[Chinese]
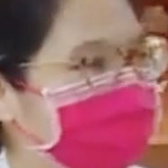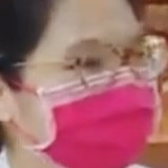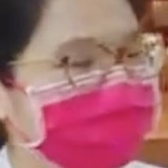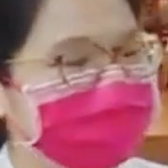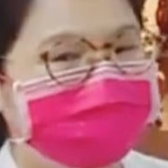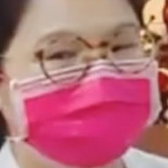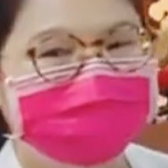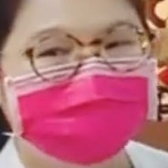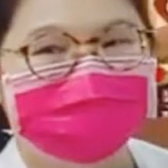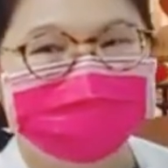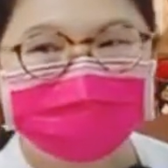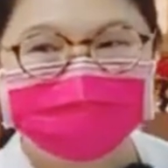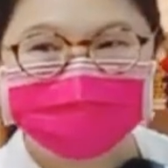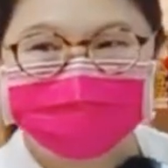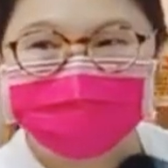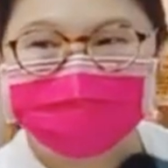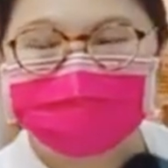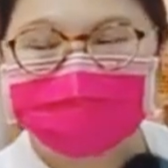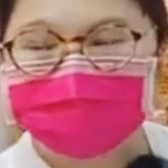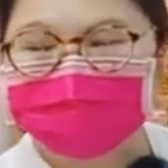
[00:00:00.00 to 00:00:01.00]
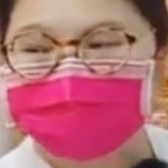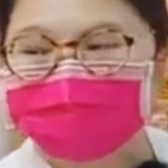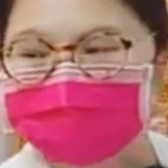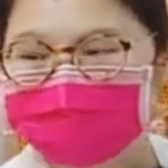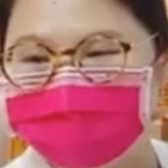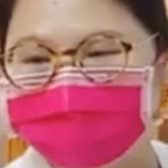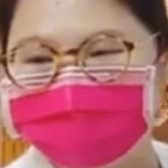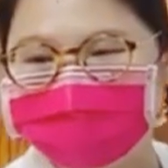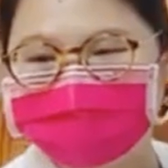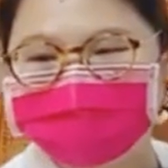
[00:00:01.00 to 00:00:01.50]
龄的工作，他们发
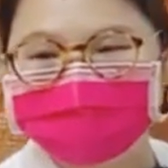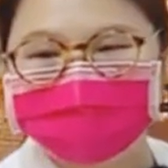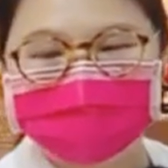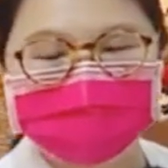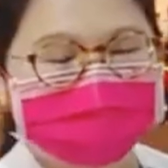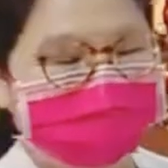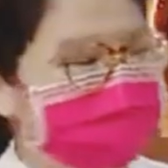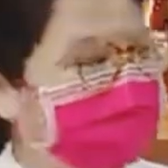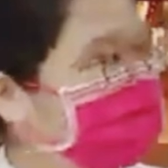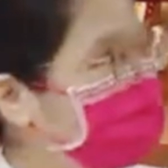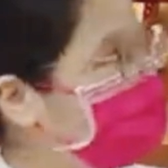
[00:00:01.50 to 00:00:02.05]
脾气啊，一